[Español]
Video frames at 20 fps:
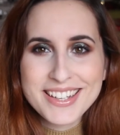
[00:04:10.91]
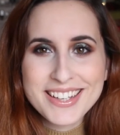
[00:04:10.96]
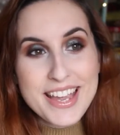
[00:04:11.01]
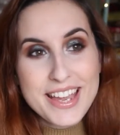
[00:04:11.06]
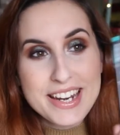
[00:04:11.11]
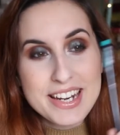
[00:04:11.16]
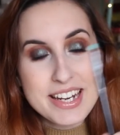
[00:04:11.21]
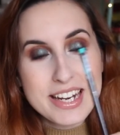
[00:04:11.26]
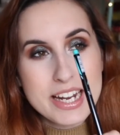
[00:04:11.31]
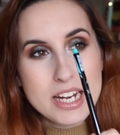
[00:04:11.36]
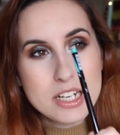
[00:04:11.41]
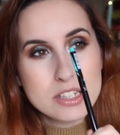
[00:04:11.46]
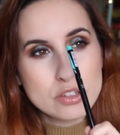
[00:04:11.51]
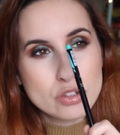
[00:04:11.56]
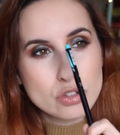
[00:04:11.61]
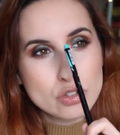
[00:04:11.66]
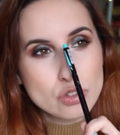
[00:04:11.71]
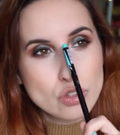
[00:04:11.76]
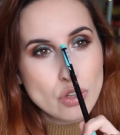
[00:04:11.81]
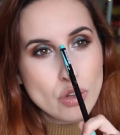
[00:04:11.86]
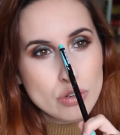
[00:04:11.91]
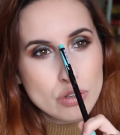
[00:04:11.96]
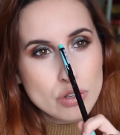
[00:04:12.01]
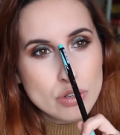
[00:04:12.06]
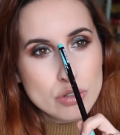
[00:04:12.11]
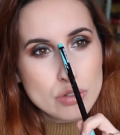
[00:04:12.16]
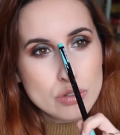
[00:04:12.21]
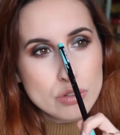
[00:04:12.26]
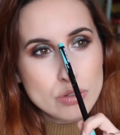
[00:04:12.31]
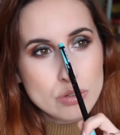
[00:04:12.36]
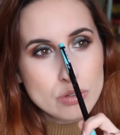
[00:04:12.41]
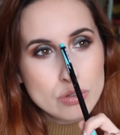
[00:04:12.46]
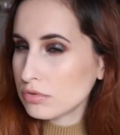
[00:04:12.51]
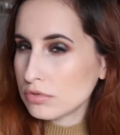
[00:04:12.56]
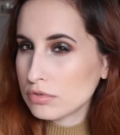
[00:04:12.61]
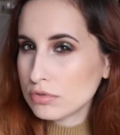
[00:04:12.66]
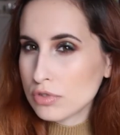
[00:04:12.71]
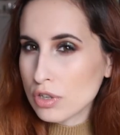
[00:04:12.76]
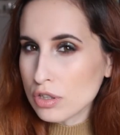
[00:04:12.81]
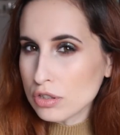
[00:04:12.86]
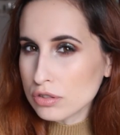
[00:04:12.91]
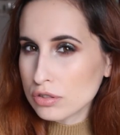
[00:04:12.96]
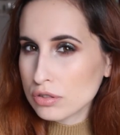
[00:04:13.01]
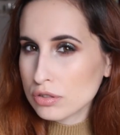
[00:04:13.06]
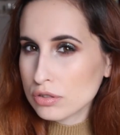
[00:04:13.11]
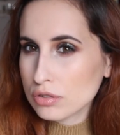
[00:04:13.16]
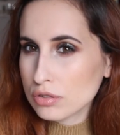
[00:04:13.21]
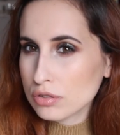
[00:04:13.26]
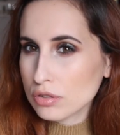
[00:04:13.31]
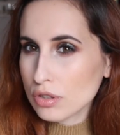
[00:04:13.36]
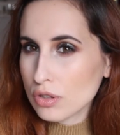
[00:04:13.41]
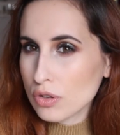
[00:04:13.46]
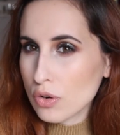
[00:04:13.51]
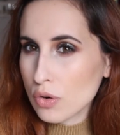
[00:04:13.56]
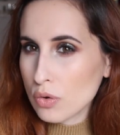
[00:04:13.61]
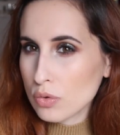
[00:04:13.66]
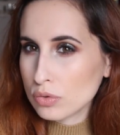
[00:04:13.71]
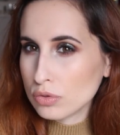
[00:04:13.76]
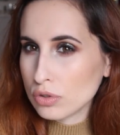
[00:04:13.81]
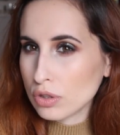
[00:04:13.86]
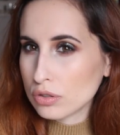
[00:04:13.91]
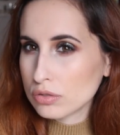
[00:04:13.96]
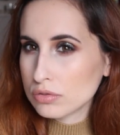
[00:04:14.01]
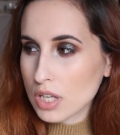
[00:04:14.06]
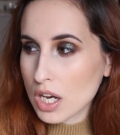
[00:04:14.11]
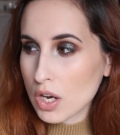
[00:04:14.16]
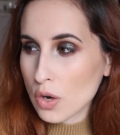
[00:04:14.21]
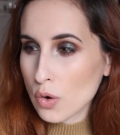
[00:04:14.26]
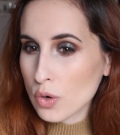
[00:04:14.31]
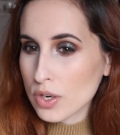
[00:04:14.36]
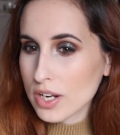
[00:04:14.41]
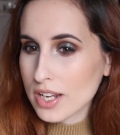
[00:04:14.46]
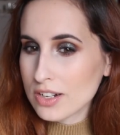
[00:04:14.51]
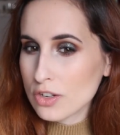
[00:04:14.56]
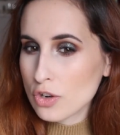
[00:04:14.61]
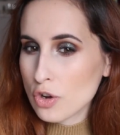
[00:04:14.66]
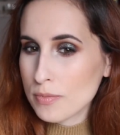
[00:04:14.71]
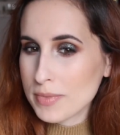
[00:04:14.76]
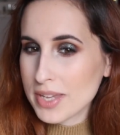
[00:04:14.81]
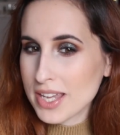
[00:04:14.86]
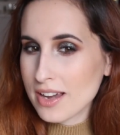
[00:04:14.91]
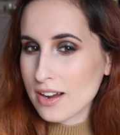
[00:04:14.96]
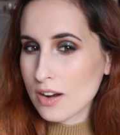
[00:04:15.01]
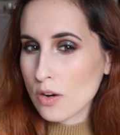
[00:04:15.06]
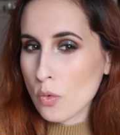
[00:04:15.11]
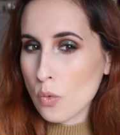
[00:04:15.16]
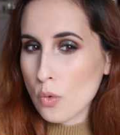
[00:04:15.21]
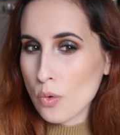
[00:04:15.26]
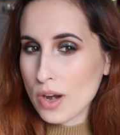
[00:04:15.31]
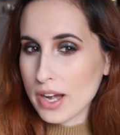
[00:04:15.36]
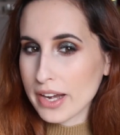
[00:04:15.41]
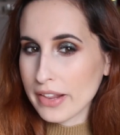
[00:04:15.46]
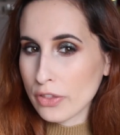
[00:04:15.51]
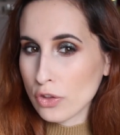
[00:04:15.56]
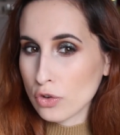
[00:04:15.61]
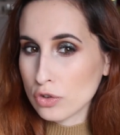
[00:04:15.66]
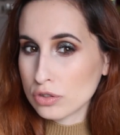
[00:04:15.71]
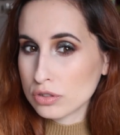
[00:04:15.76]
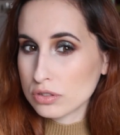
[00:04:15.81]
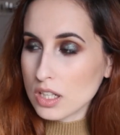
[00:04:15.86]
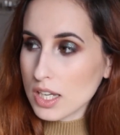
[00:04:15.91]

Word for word: En el tono 2 o 1, ahora no me acuerdo.